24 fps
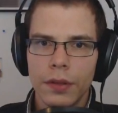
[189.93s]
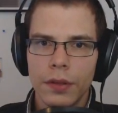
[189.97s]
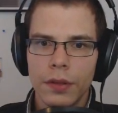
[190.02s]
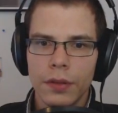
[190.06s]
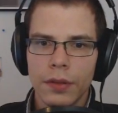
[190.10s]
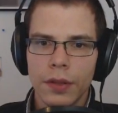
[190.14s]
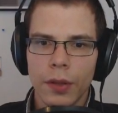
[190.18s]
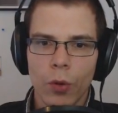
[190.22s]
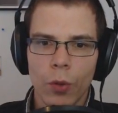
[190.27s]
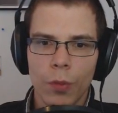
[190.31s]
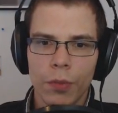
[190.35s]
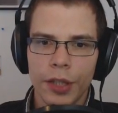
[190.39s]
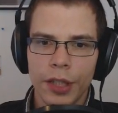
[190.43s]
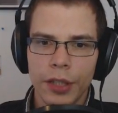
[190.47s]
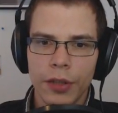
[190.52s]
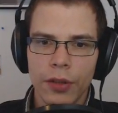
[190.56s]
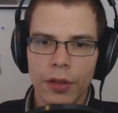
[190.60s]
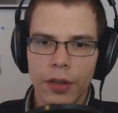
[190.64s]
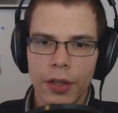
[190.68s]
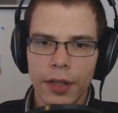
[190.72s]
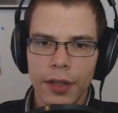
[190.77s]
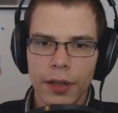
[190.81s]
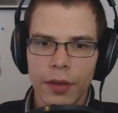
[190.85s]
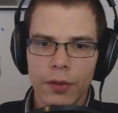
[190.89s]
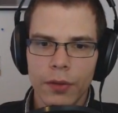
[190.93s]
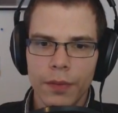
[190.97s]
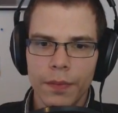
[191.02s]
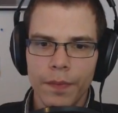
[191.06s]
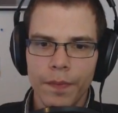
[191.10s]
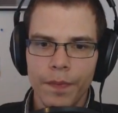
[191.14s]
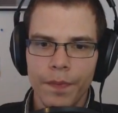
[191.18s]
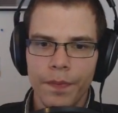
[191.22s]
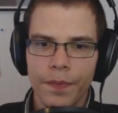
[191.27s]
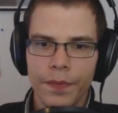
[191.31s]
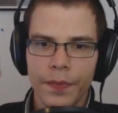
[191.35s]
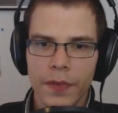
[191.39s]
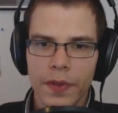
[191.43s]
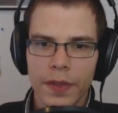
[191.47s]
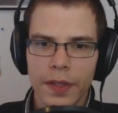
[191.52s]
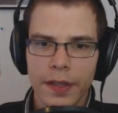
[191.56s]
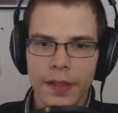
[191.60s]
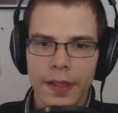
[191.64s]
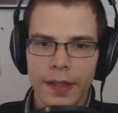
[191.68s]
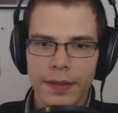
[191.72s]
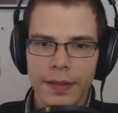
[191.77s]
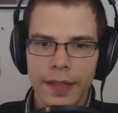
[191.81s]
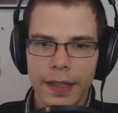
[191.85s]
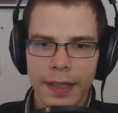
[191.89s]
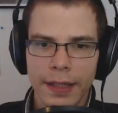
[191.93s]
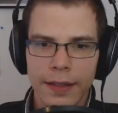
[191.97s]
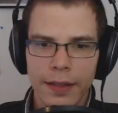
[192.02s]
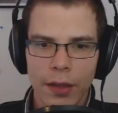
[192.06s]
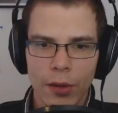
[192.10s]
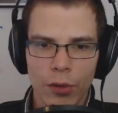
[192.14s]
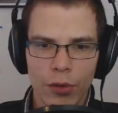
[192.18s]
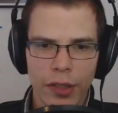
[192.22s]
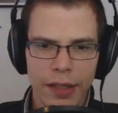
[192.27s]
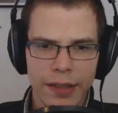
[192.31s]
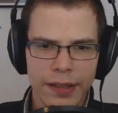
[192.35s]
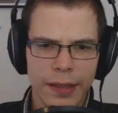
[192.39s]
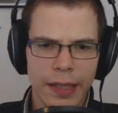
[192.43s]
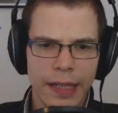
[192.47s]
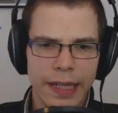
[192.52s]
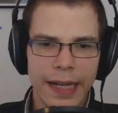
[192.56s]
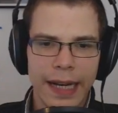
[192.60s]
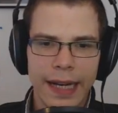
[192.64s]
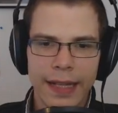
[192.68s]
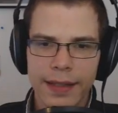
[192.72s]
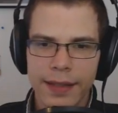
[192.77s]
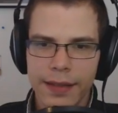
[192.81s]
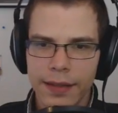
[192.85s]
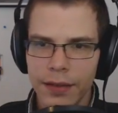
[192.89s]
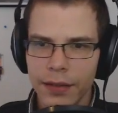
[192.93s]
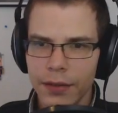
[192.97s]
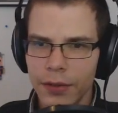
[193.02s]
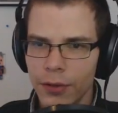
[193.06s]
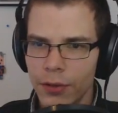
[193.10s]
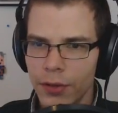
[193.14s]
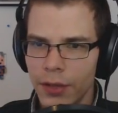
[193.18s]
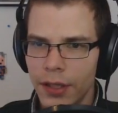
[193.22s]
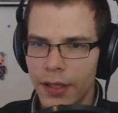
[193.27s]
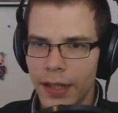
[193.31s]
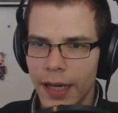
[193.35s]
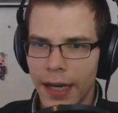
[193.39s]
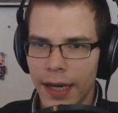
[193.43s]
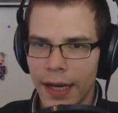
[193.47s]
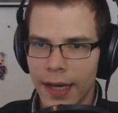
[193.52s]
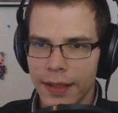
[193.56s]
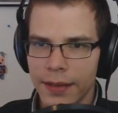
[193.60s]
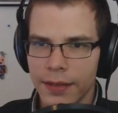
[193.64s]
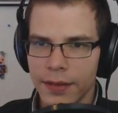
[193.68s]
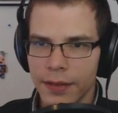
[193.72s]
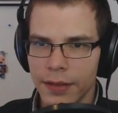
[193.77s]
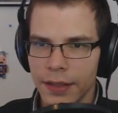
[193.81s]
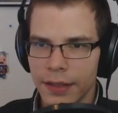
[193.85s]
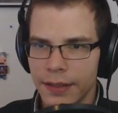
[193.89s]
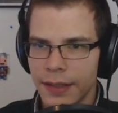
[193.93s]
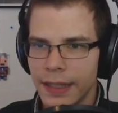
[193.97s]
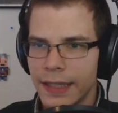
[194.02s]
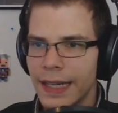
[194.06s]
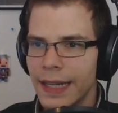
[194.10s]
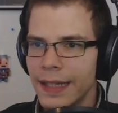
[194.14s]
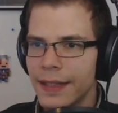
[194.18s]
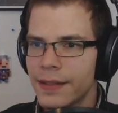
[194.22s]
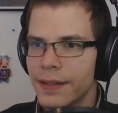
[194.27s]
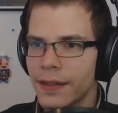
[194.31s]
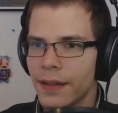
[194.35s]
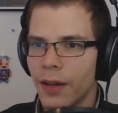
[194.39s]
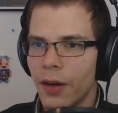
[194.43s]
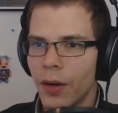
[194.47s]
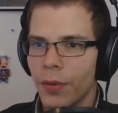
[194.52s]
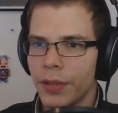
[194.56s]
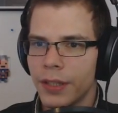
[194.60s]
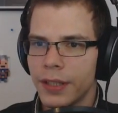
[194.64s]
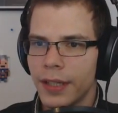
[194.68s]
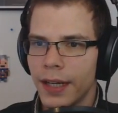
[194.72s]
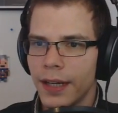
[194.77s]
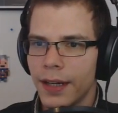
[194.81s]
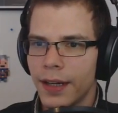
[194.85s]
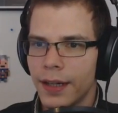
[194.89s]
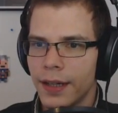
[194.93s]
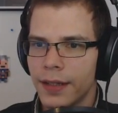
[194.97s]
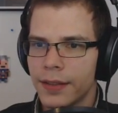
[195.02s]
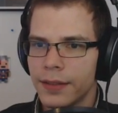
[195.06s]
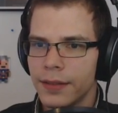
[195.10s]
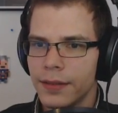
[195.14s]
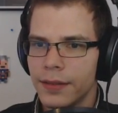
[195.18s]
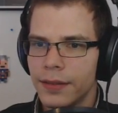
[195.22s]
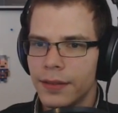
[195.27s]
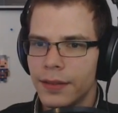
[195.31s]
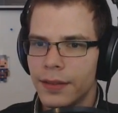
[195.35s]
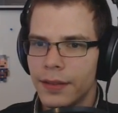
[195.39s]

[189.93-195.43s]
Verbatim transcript: Da oben liegt noch einer rum. Zack, zack, zack. Jetzt laufen. Oh, ist eine Katze oder ein Hase? Ist eine Katze, glaube ich. Kein Hase.